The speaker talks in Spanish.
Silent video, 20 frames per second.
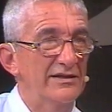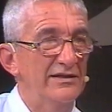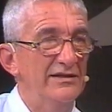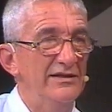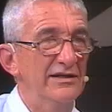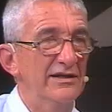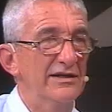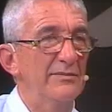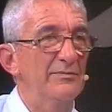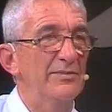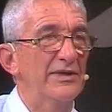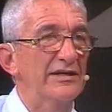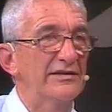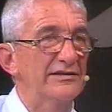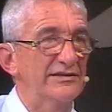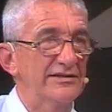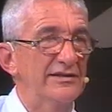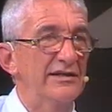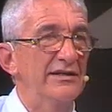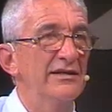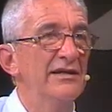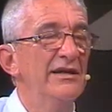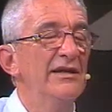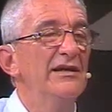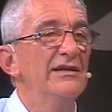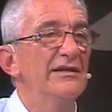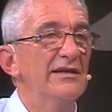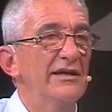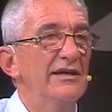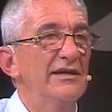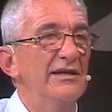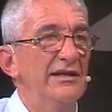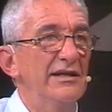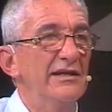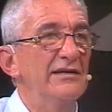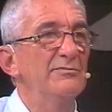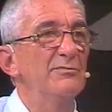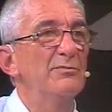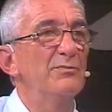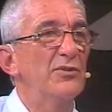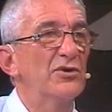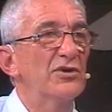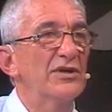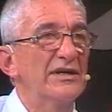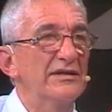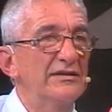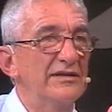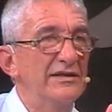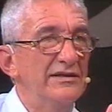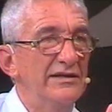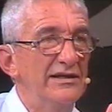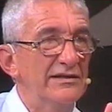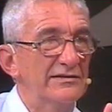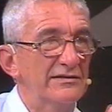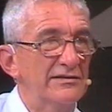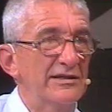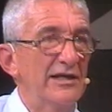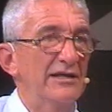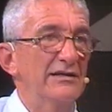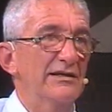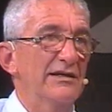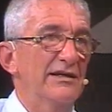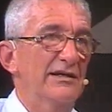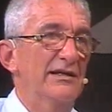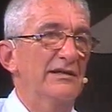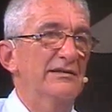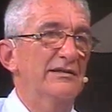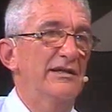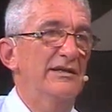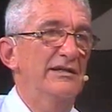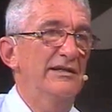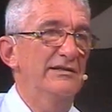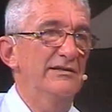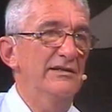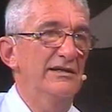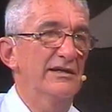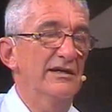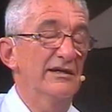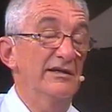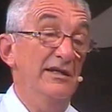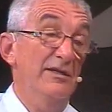tenía que parecer que era porque tenían característica.